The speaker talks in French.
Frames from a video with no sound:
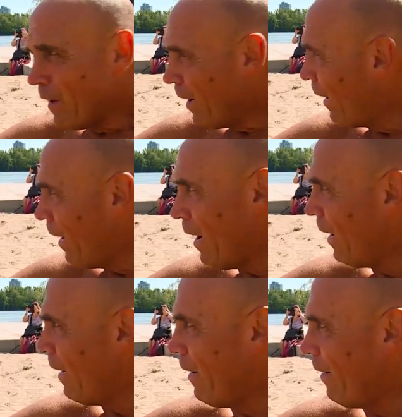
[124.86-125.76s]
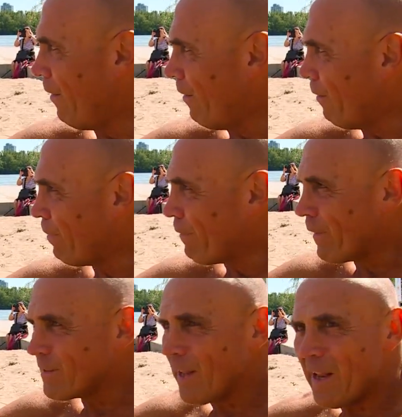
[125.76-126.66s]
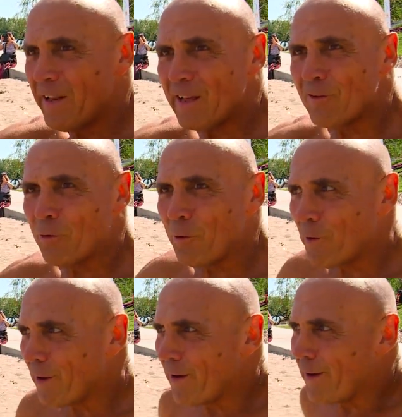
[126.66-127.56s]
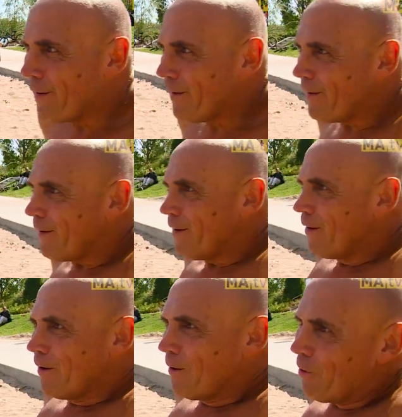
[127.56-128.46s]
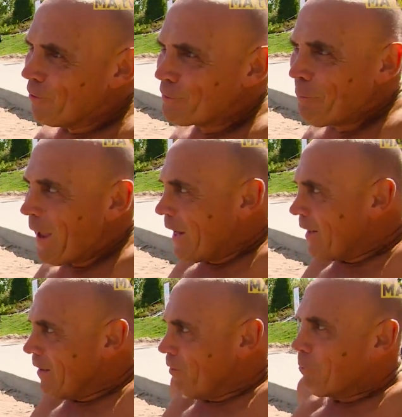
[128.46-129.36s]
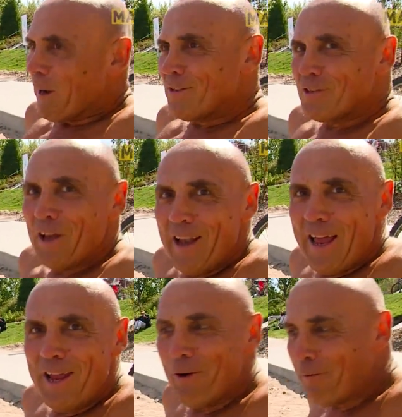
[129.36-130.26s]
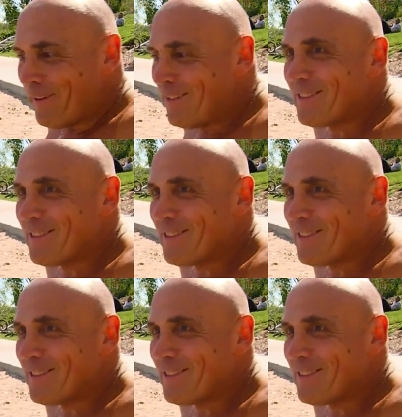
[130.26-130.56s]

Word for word: on fait face à la nature. On se baigne, on prend du soleil, on fait des